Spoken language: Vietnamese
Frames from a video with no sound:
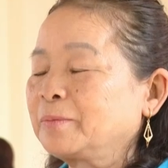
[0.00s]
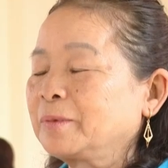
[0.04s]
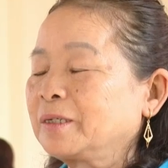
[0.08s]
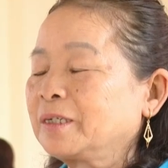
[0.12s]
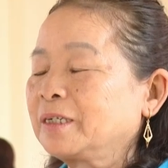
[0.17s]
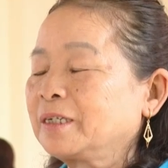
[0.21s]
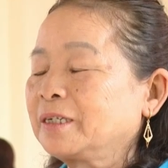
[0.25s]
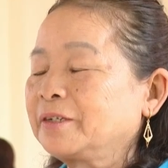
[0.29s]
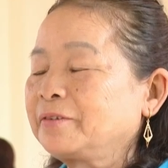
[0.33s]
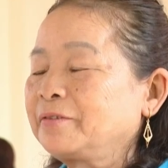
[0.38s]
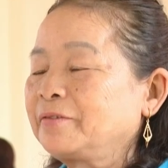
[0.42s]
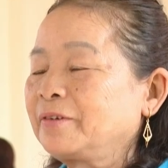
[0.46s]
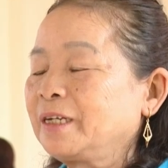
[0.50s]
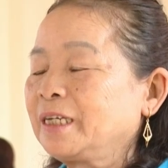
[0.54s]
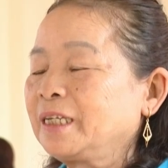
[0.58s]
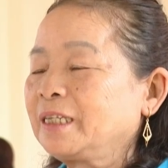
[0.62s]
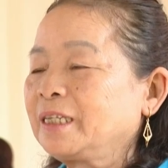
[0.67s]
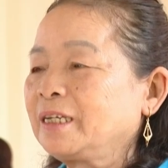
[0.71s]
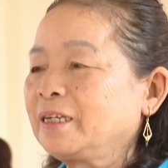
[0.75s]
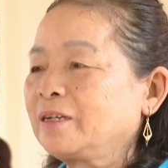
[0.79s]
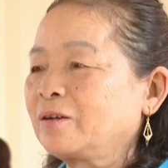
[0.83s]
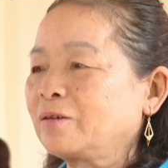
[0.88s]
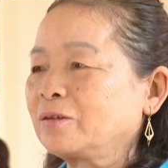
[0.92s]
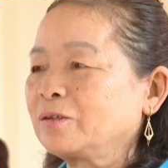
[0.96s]
một gửi về
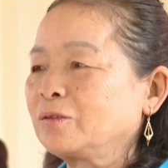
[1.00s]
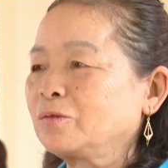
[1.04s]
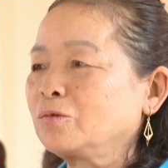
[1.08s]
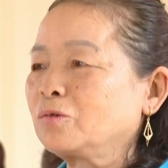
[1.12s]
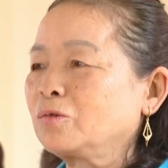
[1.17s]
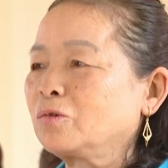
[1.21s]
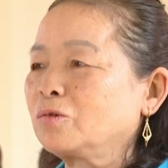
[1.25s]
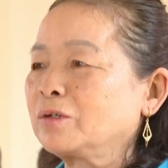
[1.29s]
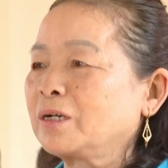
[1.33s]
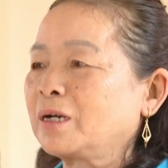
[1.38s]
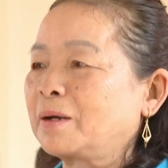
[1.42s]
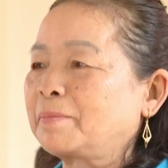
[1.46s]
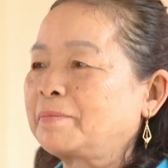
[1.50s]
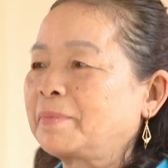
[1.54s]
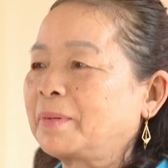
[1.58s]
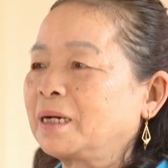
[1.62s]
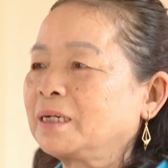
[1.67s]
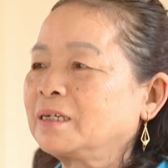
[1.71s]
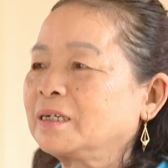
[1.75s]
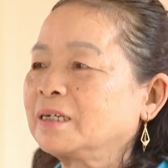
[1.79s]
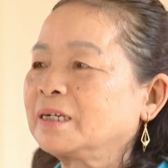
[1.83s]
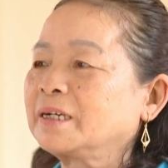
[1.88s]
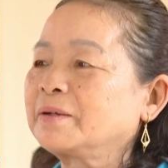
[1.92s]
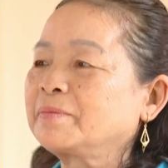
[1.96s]
thì nói chung cô nắm
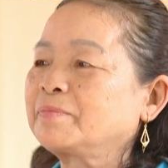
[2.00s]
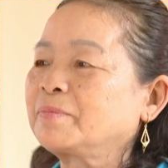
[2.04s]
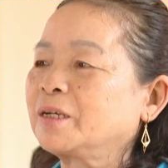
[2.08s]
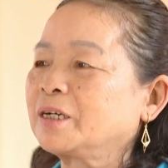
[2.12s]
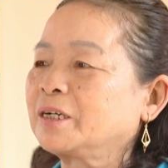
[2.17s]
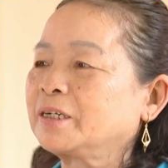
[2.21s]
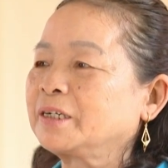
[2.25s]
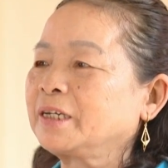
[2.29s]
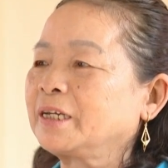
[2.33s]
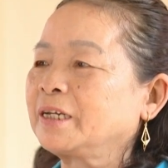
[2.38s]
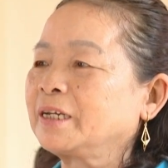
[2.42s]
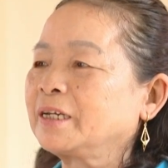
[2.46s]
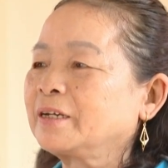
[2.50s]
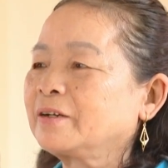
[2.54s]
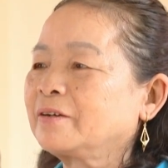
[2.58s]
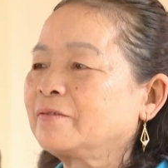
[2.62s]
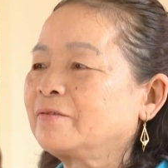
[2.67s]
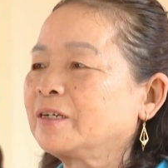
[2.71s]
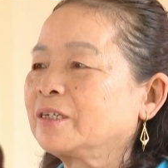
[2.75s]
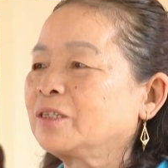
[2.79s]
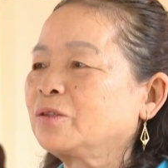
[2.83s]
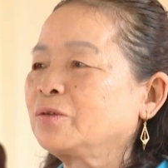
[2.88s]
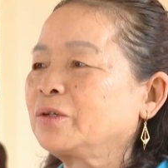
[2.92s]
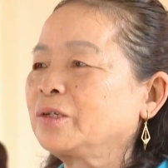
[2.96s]
bắt được kịp thời
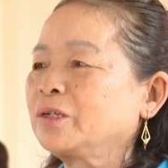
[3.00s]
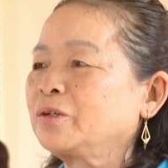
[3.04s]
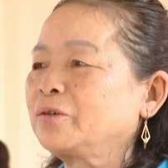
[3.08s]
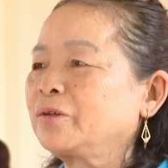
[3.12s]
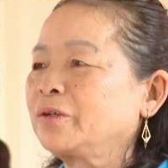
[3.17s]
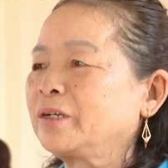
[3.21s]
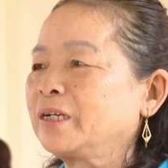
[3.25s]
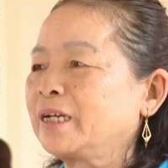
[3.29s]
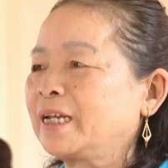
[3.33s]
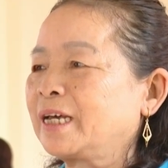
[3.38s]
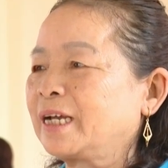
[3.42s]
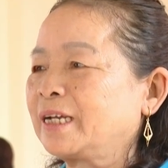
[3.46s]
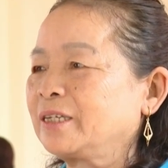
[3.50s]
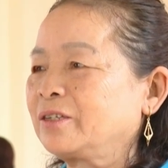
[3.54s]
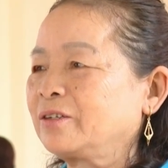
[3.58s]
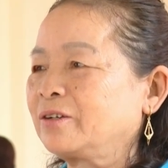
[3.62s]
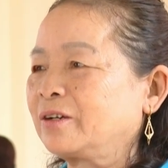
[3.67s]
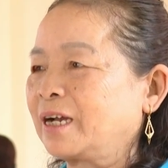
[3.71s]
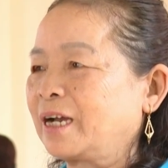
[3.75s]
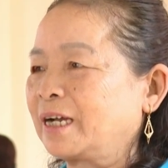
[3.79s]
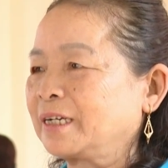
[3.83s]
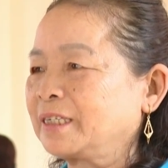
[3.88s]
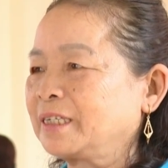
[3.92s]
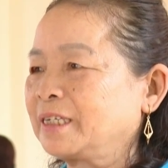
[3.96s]
và tuyên truyền lại cho
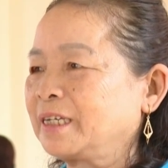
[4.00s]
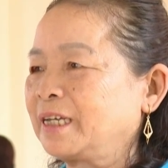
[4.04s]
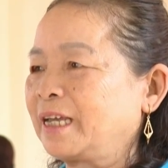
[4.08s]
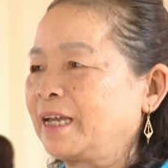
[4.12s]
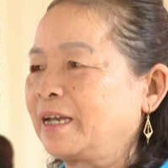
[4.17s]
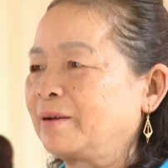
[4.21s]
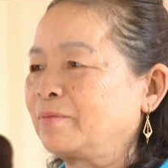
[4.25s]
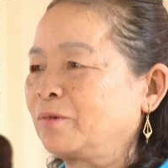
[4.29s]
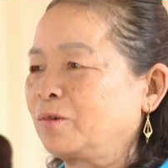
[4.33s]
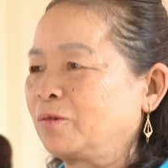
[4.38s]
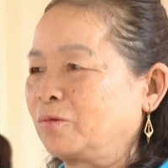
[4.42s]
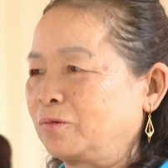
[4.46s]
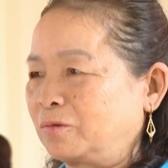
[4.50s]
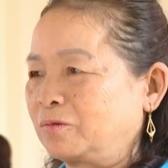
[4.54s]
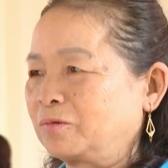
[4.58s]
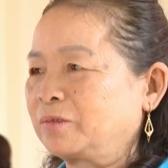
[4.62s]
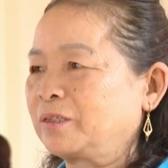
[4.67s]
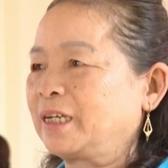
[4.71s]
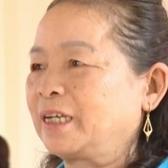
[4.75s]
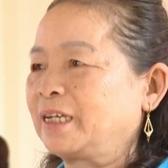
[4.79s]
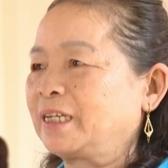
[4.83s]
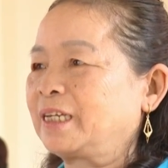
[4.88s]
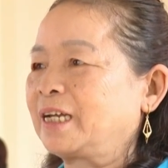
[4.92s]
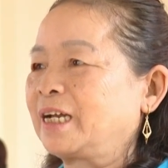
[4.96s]
các chị em cũng
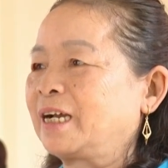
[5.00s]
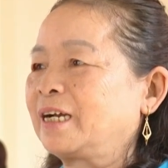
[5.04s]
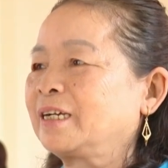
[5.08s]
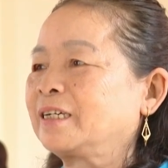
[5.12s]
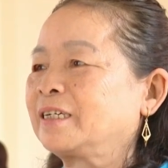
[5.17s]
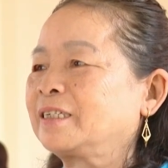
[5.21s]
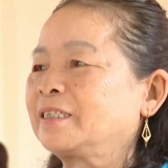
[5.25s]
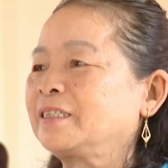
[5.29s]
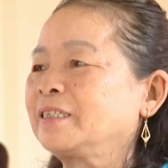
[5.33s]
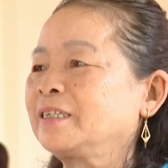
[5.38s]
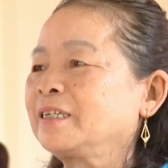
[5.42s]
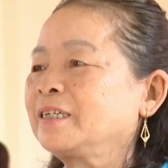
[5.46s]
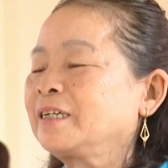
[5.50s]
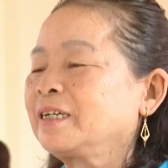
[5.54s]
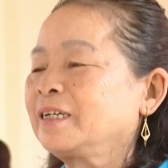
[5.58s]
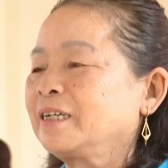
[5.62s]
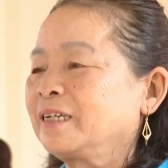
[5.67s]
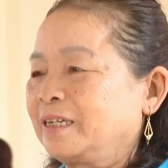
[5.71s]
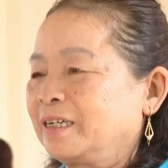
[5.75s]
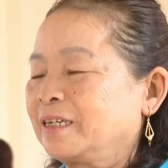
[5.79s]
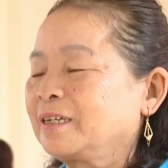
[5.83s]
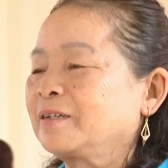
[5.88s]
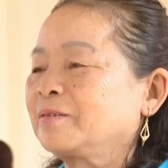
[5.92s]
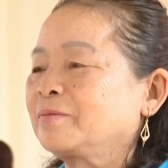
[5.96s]
dễ dàng hơn,
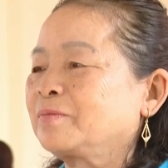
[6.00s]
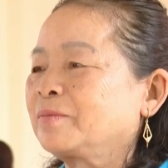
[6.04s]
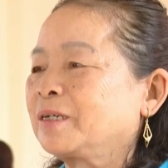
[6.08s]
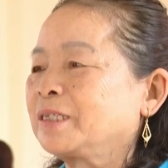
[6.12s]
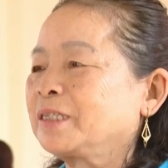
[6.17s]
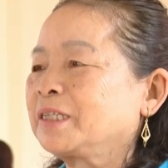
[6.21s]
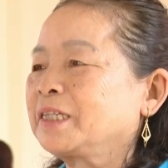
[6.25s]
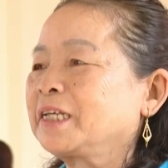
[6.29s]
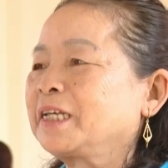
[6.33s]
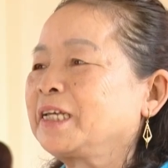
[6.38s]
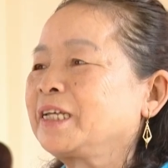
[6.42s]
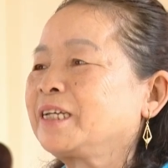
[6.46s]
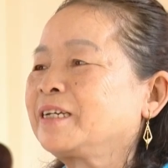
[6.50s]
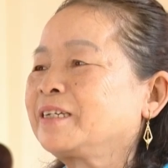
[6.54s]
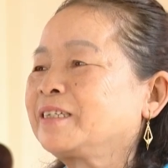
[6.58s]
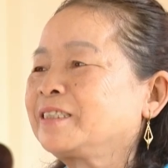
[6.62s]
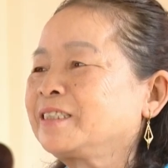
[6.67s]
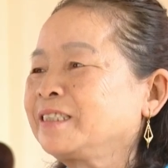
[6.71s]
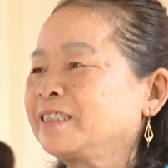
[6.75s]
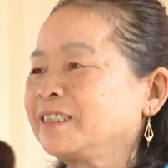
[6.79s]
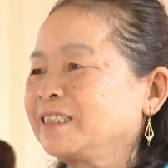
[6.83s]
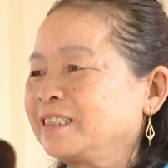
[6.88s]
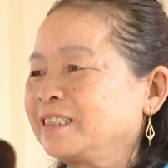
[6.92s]
mòn tiền hơn